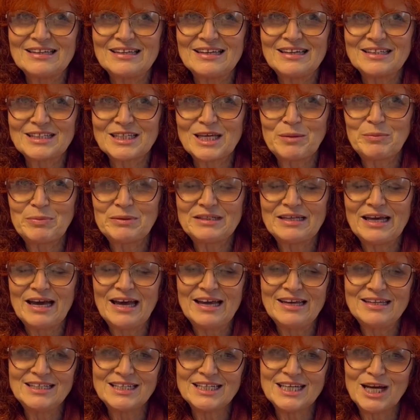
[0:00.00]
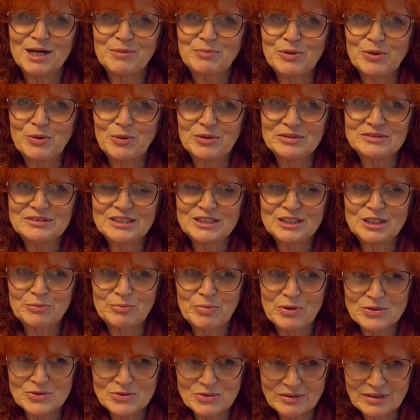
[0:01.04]
ich habe da einige Abgeordnete
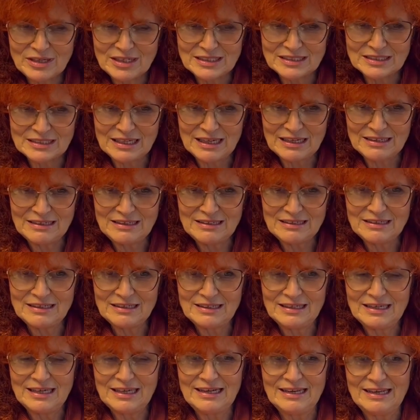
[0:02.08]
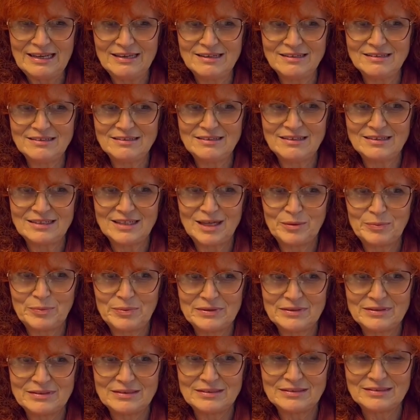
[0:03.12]
persönlich kennengelernt. Ich
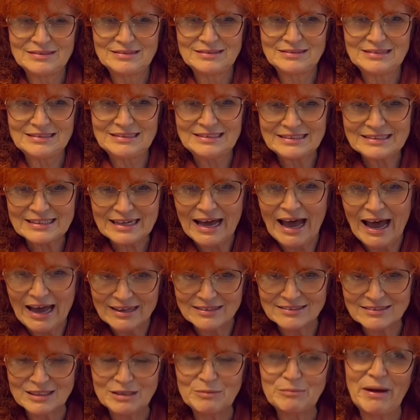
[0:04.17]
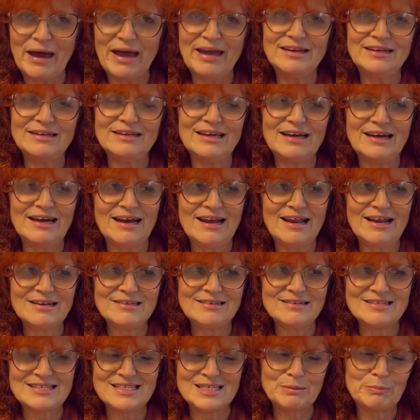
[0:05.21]
habe äh, ihre Hand in meine
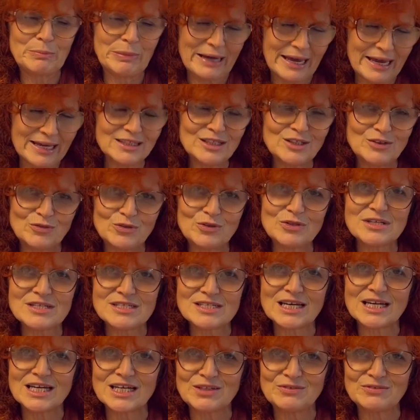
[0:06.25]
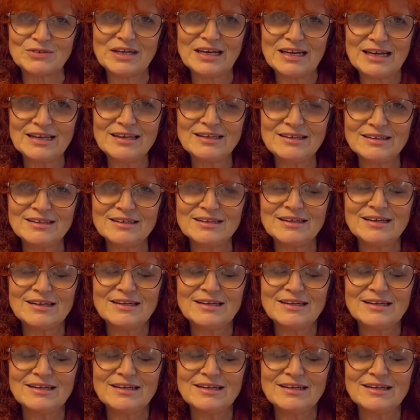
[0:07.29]
gehalten. Sie brennen für die Sache wirklich.